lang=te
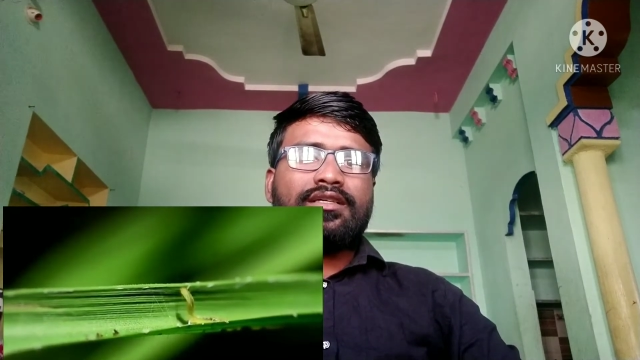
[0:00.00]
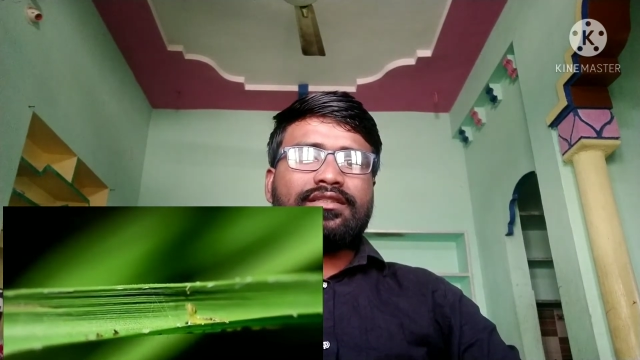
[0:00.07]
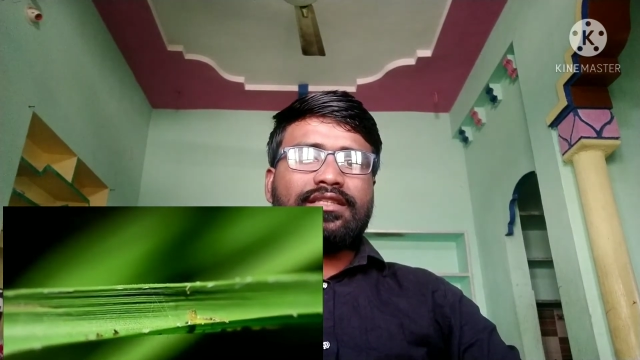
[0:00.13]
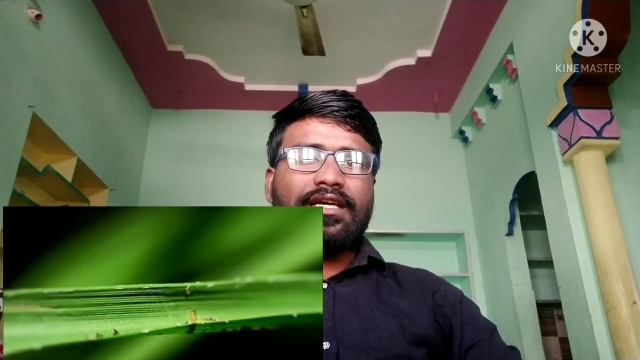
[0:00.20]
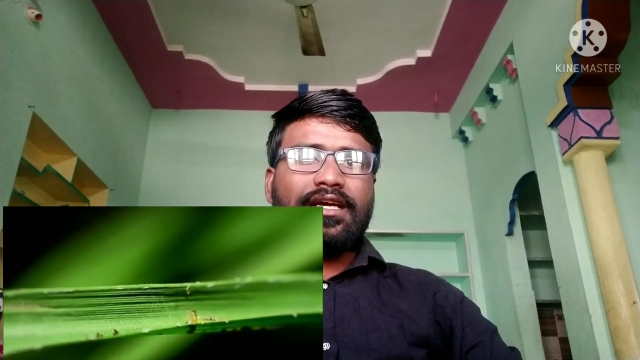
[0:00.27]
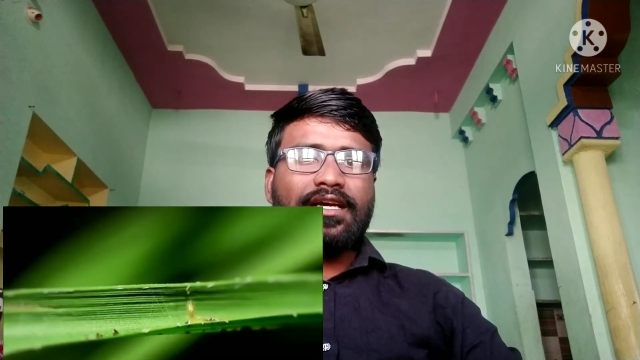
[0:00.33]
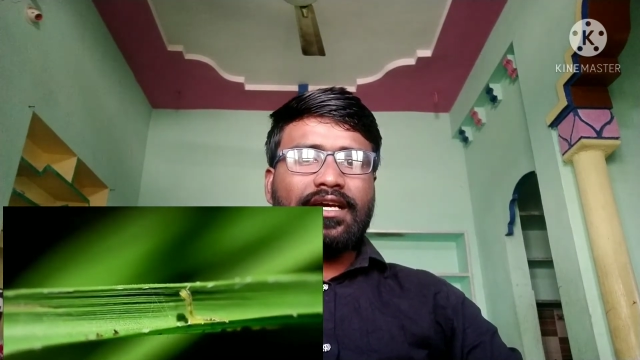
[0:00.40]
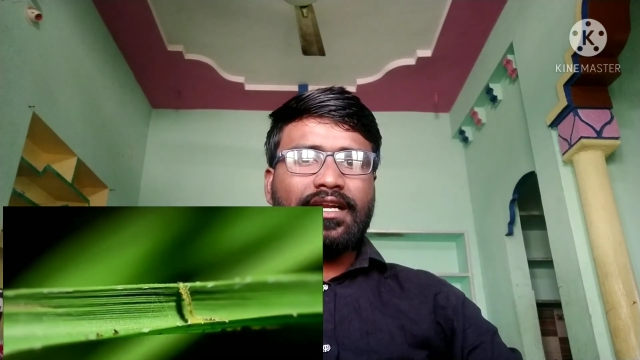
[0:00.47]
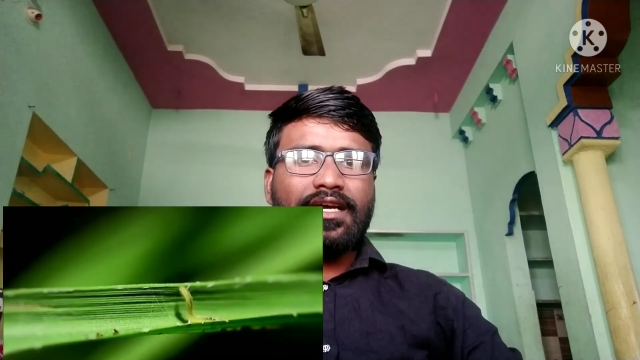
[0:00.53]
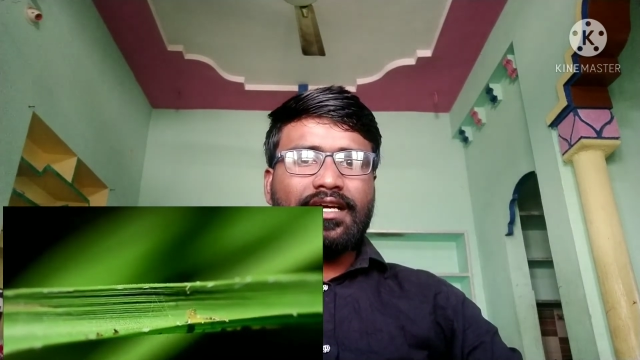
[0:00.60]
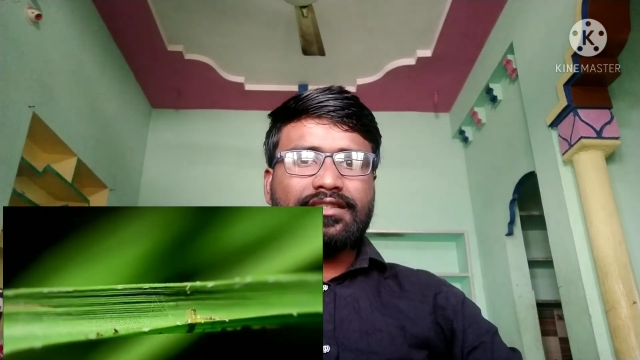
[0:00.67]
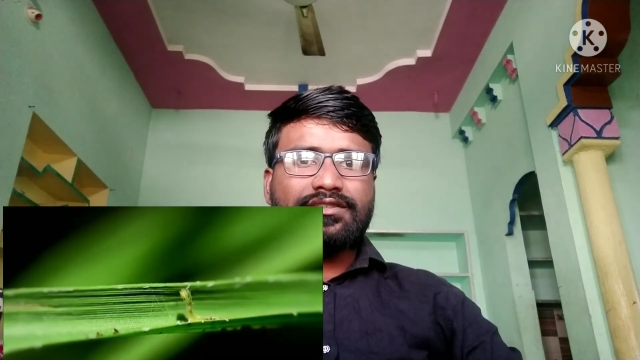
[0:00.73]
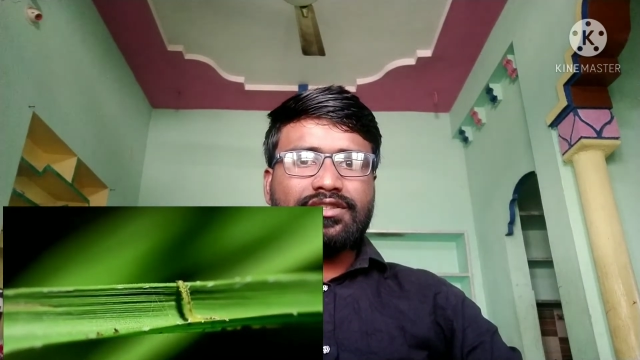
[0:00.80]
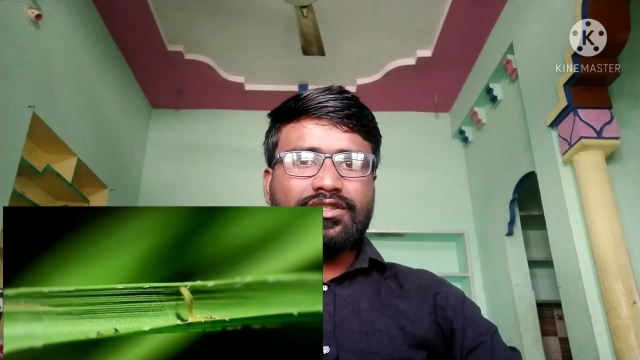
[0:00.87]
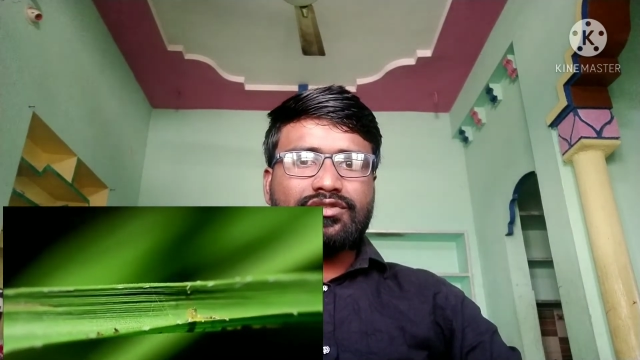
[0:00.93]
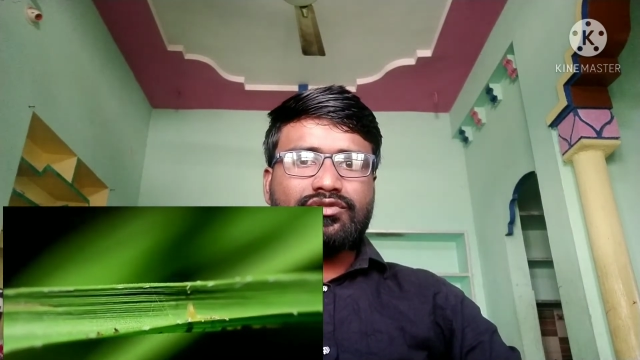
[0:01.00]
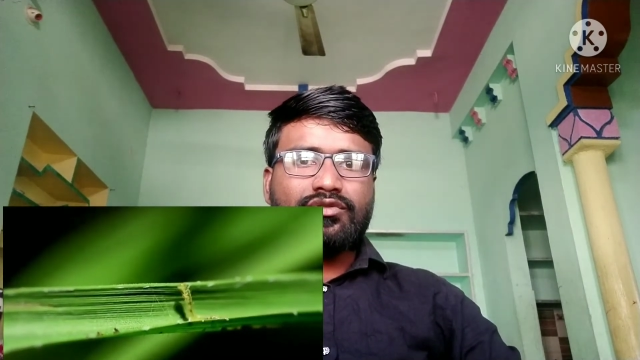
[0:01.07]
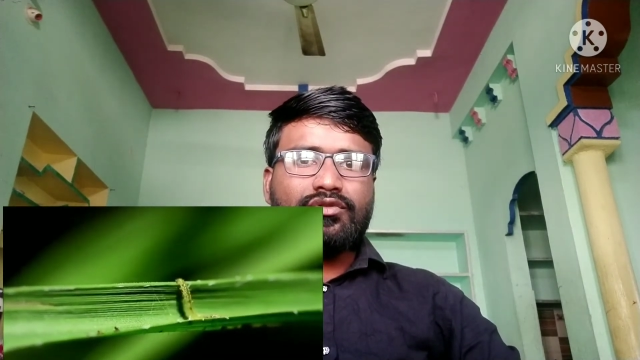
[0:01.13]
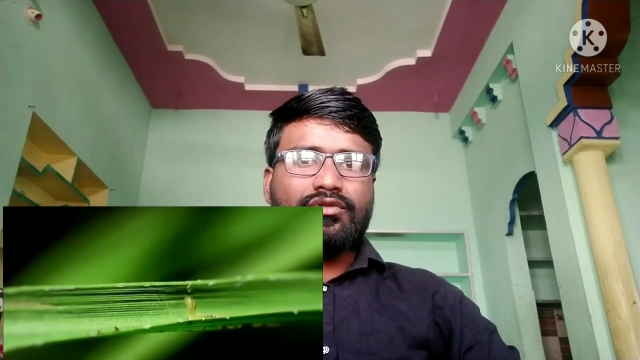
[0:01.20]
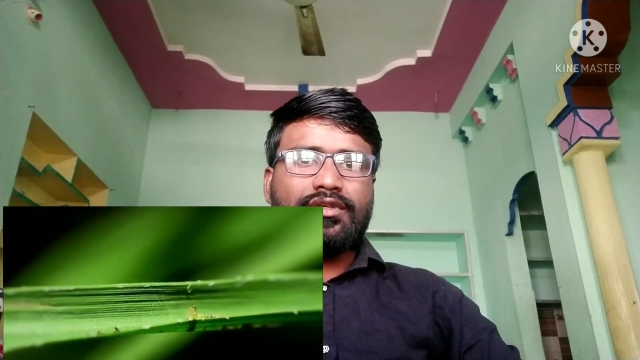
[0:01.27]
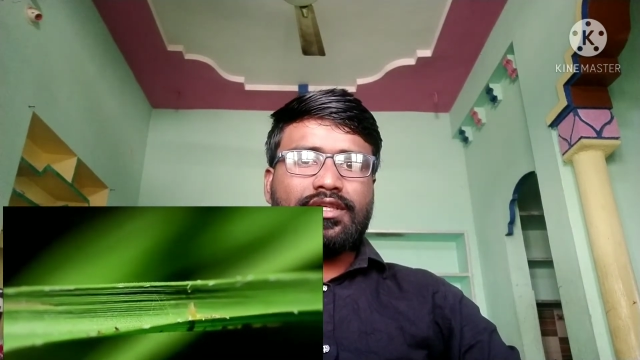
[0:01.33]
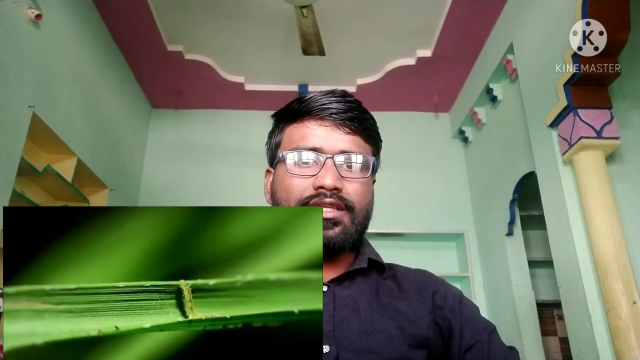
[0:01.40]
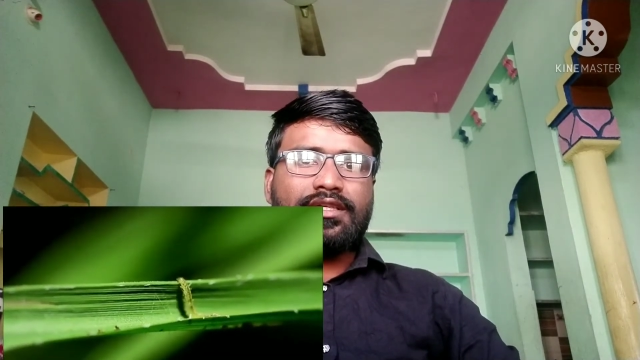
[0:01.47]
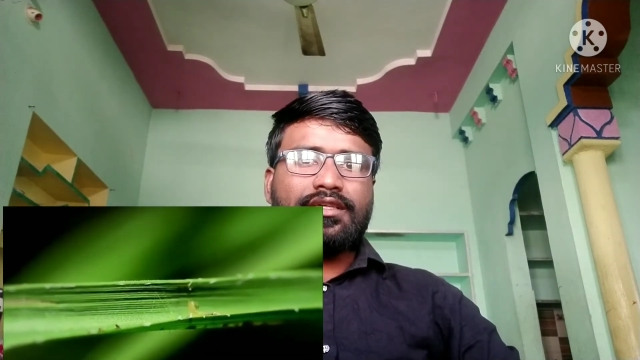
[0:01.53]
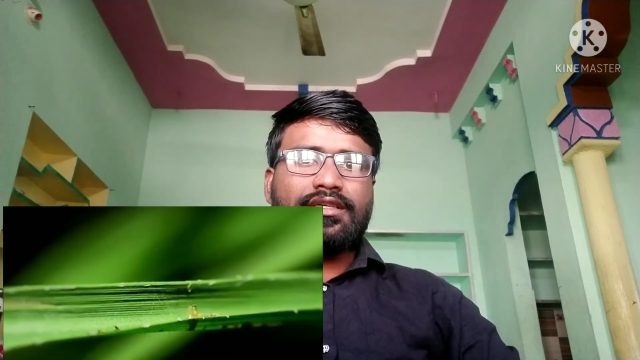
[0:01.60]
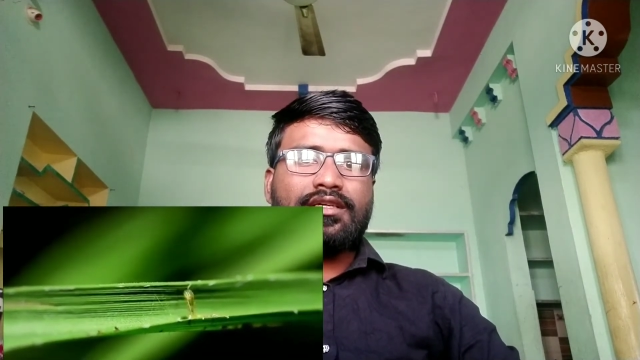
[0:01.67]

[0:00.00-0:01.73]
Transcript: దగ్గరగా చేసుకొని